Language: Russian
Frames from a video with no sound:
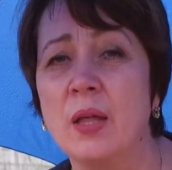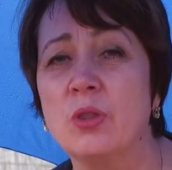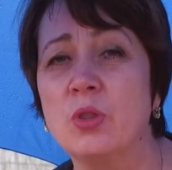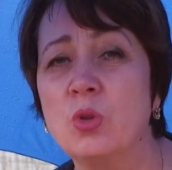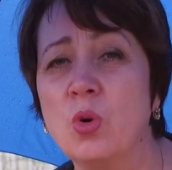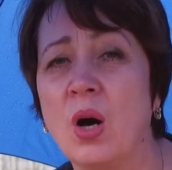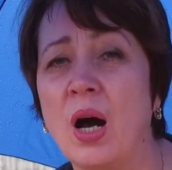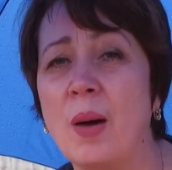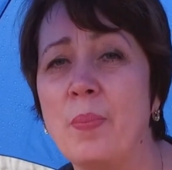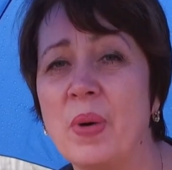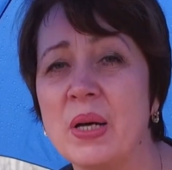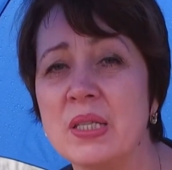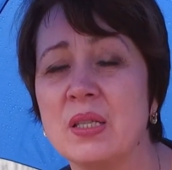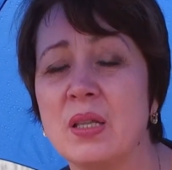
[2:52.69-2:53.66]
Но
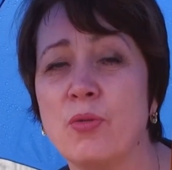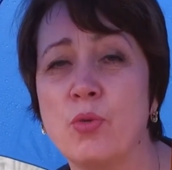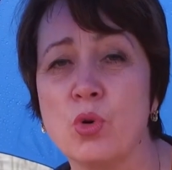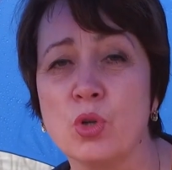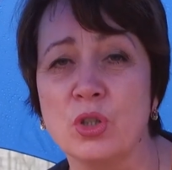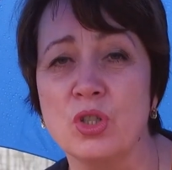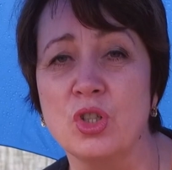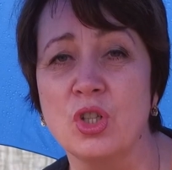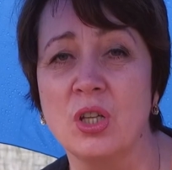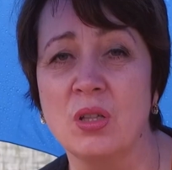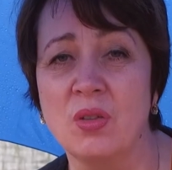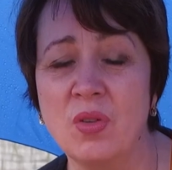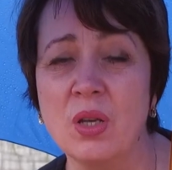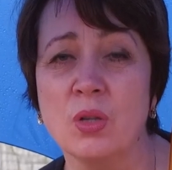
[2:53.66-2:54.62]
опасные форточки
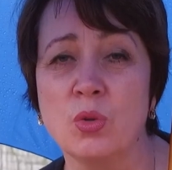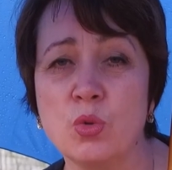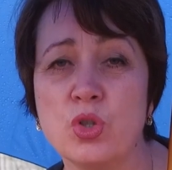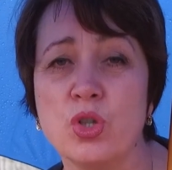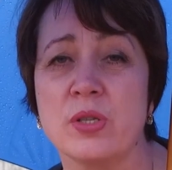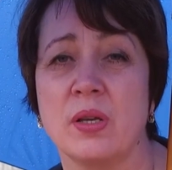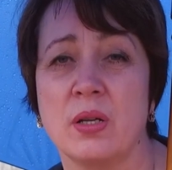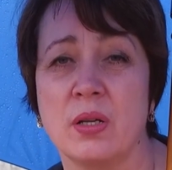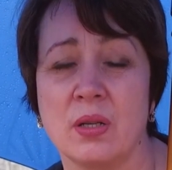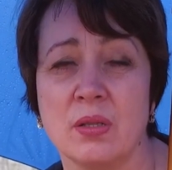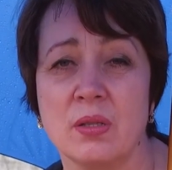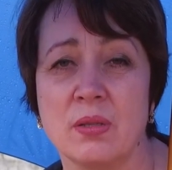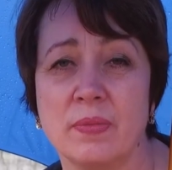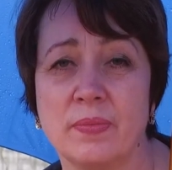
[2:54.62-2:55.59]
и двери лучше
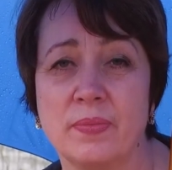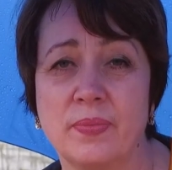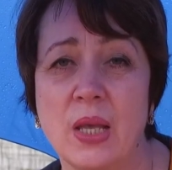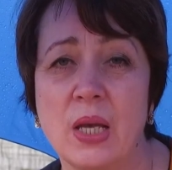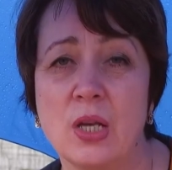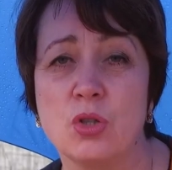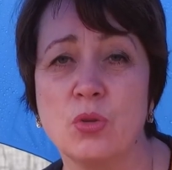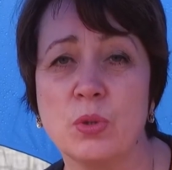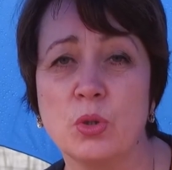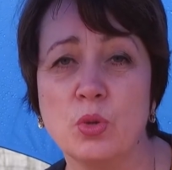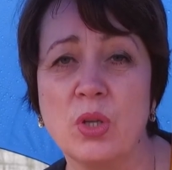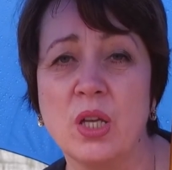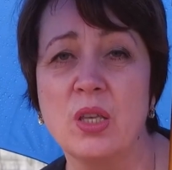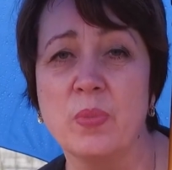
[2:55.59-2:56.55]
закрыть чтобы
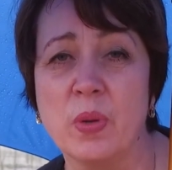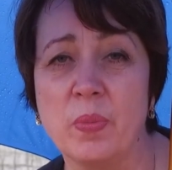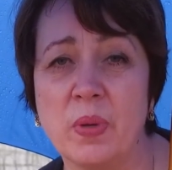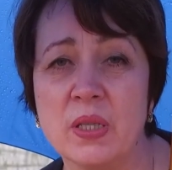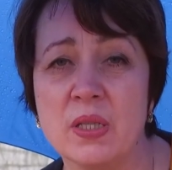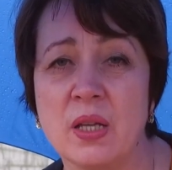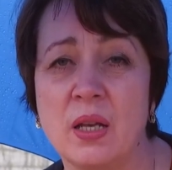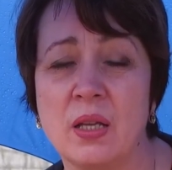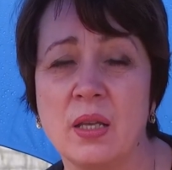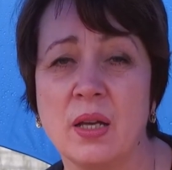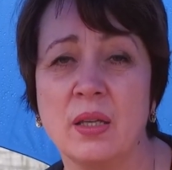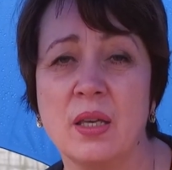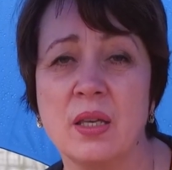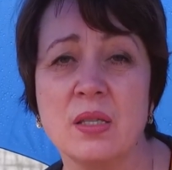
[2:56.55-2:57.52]
туда не проползали
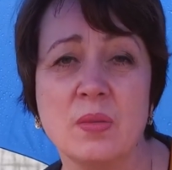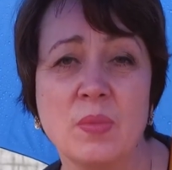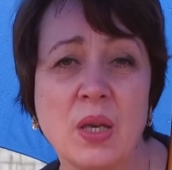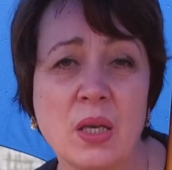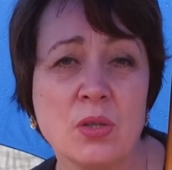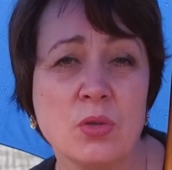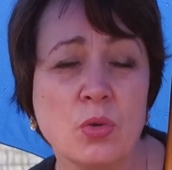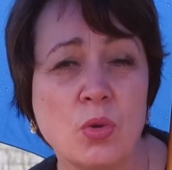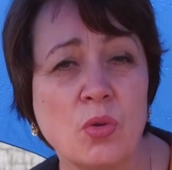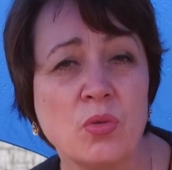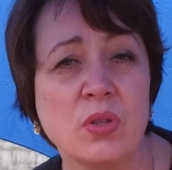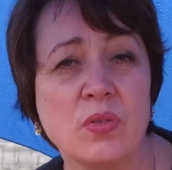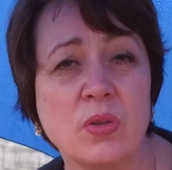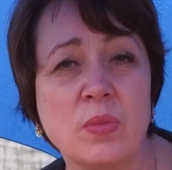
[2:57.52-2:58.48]
никакие змеи из
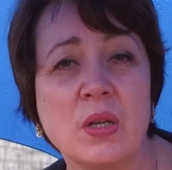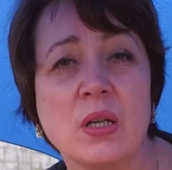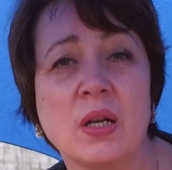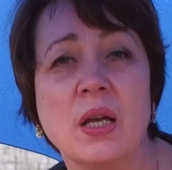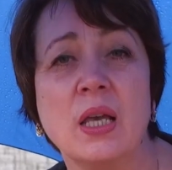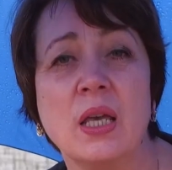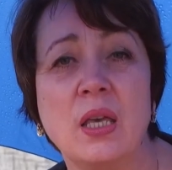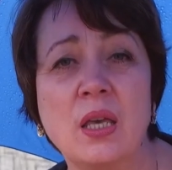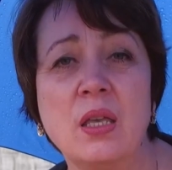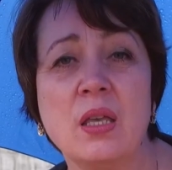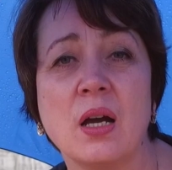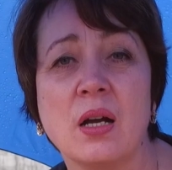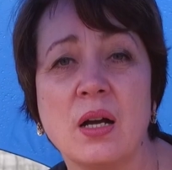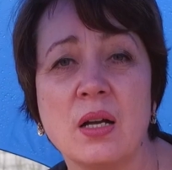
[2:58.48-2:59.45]
духовного мира и
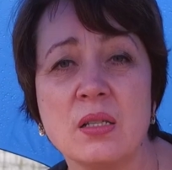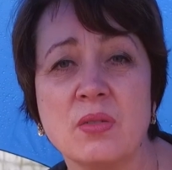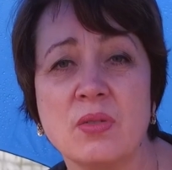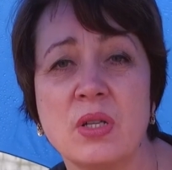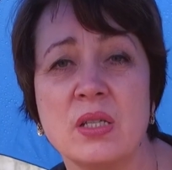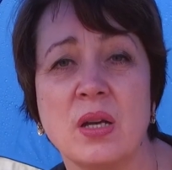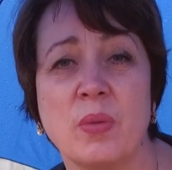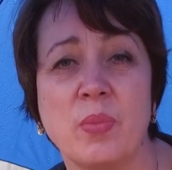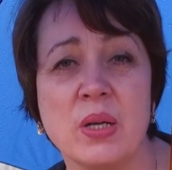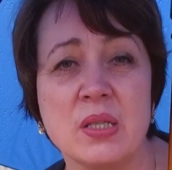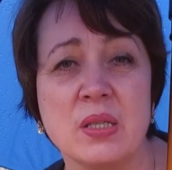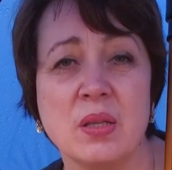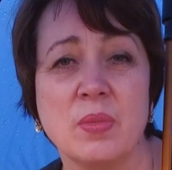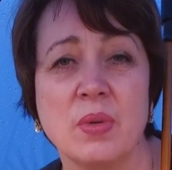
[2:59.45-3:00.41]
не оказывались
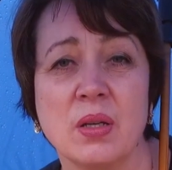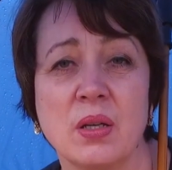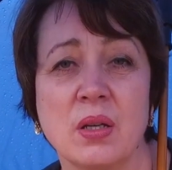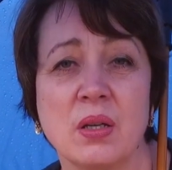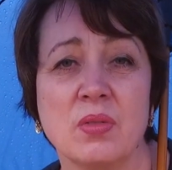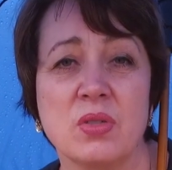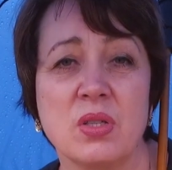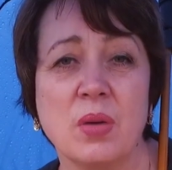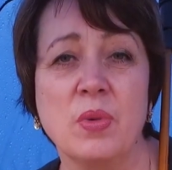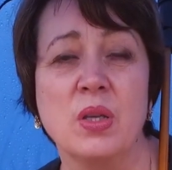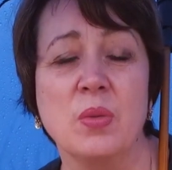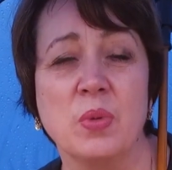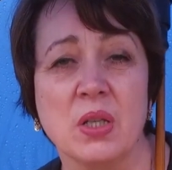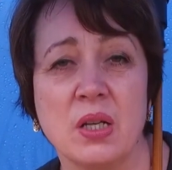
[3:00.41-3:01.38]
опасными в
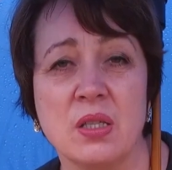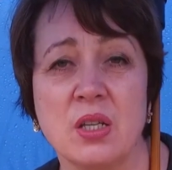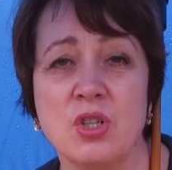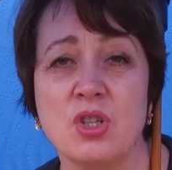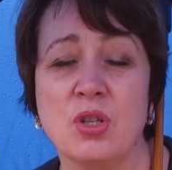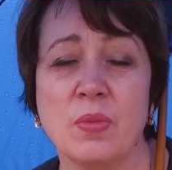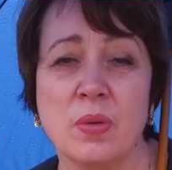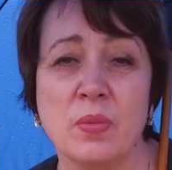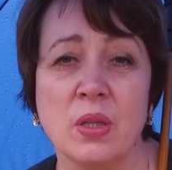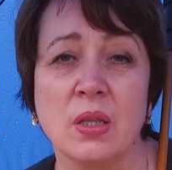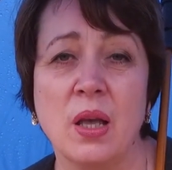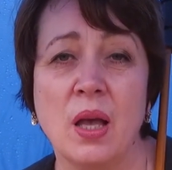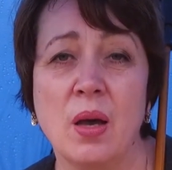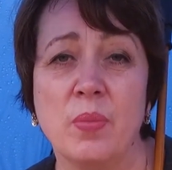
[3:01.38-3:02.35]
самый неподходящий
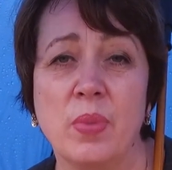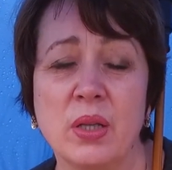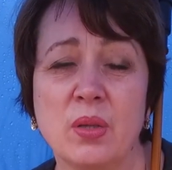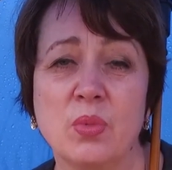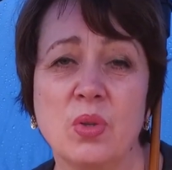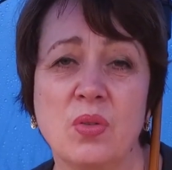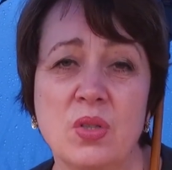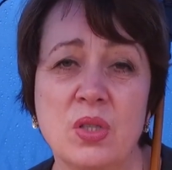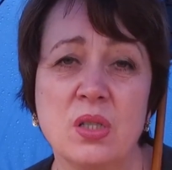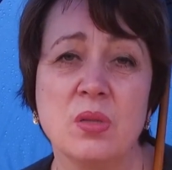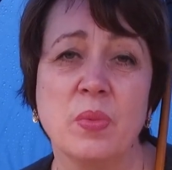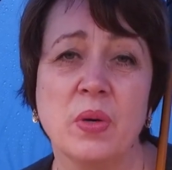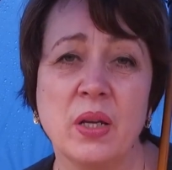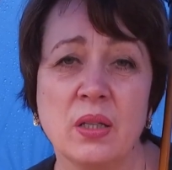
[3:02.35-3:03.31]
момент. Поэтому
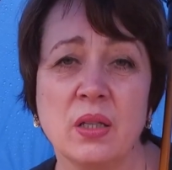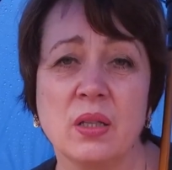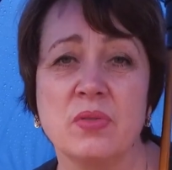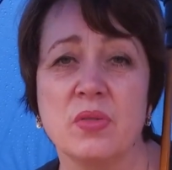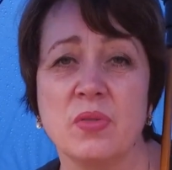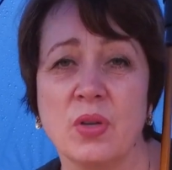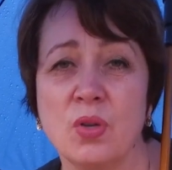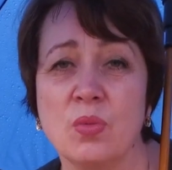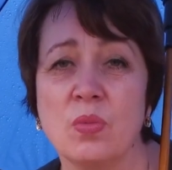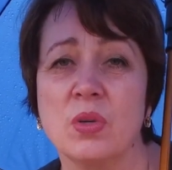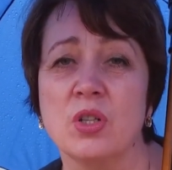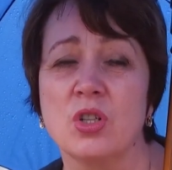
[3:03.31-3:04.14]
наведите порядок в своем